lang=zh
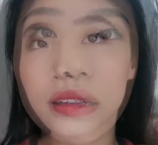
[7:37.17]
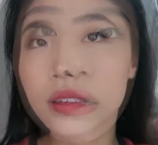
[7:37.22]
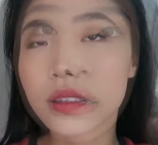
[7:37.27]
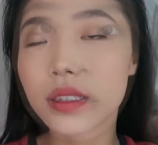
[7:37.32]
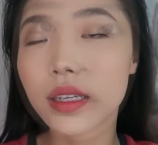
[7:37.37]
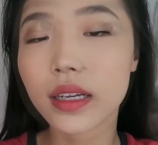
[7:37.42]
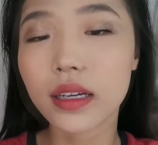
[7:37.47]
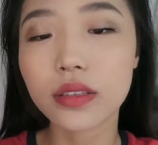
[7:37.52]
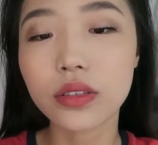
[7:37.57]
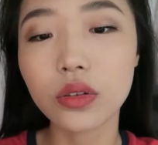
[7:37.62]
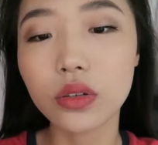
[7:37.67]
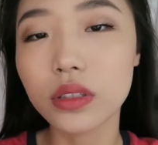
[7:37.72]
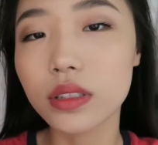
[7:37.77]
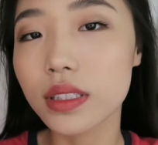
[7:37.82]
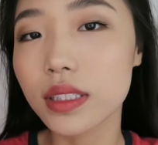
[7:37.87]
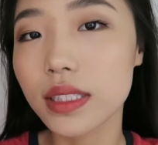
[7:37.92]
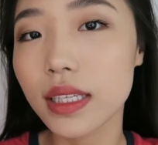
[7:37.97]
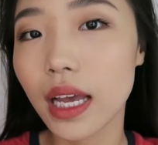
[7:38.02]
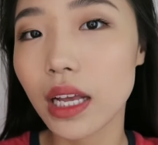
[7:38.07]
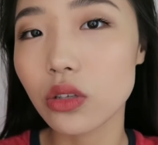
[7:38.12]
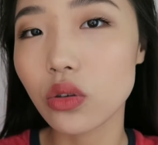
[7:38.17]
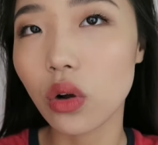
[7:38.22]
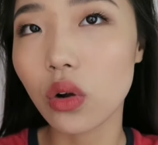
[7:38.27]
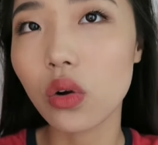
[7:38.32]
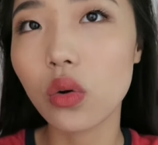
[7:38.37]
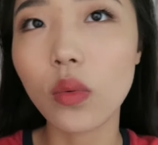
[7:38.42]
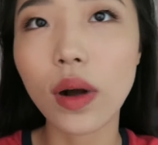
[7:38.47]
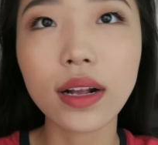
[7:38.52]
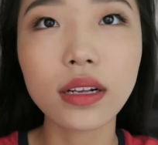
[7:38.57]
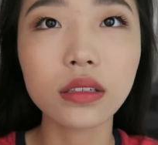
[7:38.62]
这个就是今天妆
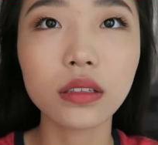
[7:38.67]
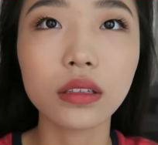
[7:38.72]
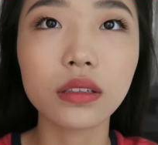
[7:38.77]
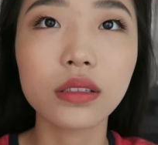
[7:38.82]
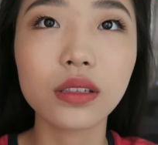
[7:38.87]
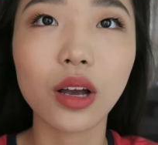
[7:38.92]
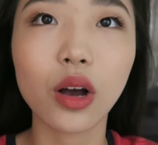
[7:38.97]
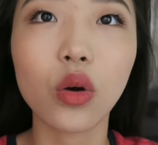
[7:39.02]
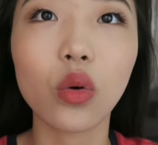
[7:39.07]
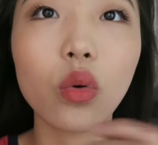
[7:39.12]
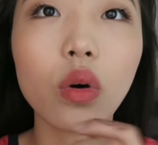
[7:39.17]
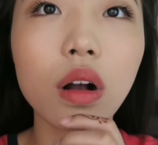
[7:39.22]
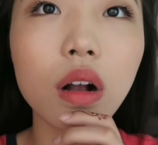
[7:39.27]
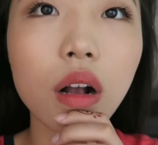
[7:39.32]
容完整的效果。